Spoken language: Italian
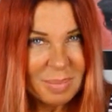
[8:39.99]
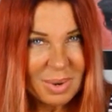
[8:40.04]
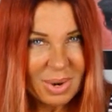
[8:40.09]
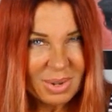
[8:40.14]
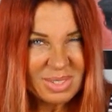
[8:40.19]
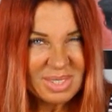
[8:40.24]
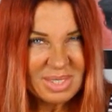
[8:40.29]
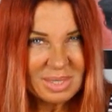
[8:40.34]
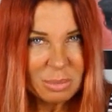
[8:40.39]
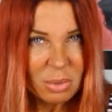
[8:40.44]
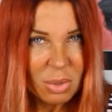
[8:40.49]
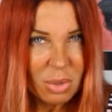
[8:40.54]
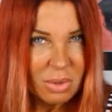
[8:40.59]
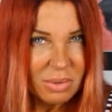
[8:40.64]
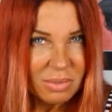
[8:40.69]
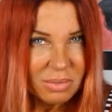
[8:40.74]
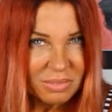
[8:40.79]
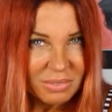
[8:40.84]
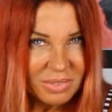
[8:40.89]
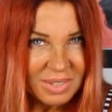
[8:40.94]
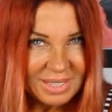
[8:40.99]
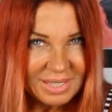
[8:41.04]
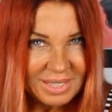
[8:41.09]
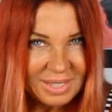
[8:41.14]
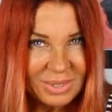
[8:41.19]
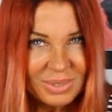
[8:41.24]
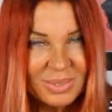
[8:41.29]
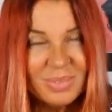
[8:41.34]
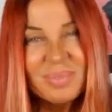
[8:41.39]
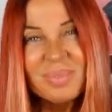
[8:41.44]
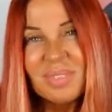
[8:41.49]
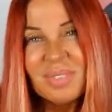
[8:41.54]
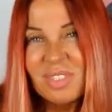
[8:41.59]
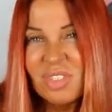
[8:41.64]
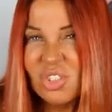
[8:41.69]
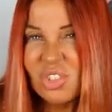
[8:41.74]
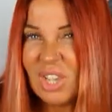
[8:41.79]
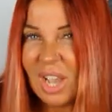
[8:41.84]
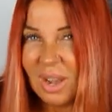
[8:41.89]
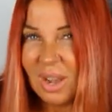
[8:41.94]
prossimo video.
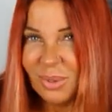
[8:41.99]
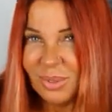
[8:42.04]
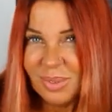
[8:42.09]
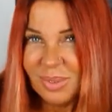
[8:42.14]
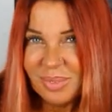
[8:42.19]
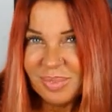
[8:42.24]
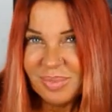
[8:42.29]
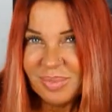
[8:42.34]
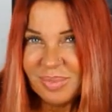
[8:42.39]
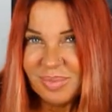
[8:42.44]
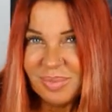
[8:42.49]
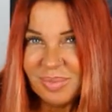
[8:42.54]
Ciao!